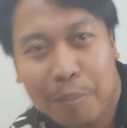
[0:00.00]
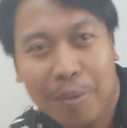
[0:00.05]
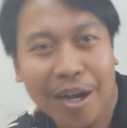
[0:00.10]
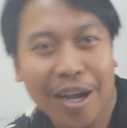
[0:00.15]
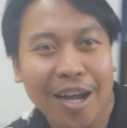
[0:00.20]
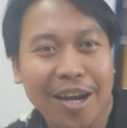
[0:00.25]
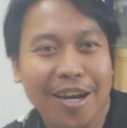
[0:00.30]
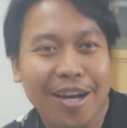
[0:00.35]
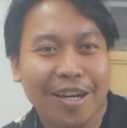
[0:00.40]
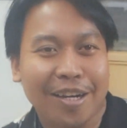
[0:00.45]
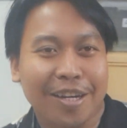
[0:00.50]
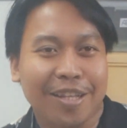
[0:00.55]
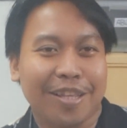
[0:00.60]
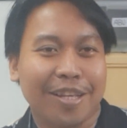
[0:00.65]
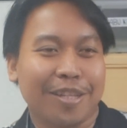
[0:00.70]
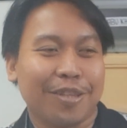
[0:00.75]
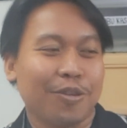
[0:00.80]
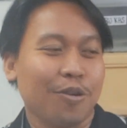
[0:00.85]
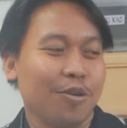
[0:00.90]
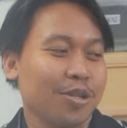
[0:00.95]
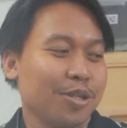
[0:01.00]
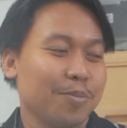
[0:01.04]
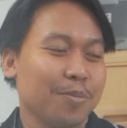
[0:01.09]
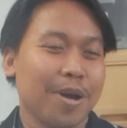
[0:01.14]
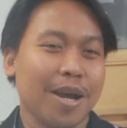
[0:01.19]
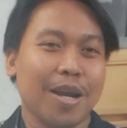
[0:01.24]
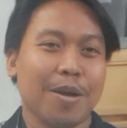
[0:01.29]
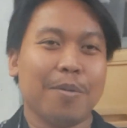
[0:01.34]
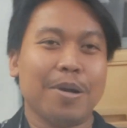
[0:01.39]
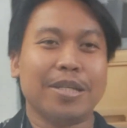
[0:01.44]
begadang di TikTok
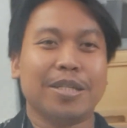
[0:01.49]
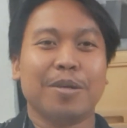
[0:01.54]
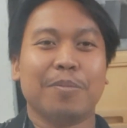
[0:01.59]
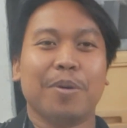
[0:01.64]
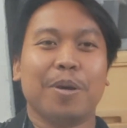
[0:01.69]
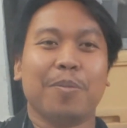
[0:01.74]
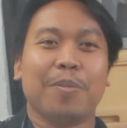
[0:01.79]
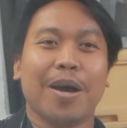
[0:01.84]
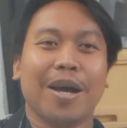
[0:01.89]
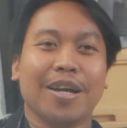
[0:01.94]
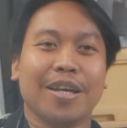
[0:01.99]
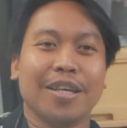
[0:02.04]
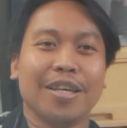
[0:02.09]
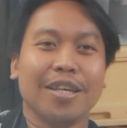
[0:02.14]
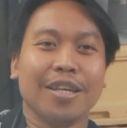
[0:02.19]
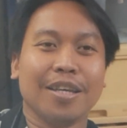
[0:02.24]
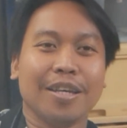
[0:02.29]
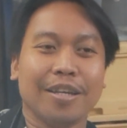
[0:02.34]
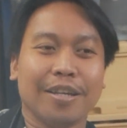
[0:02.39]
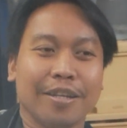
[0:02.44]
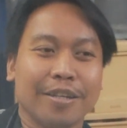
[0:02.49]
semalaman sampai pagi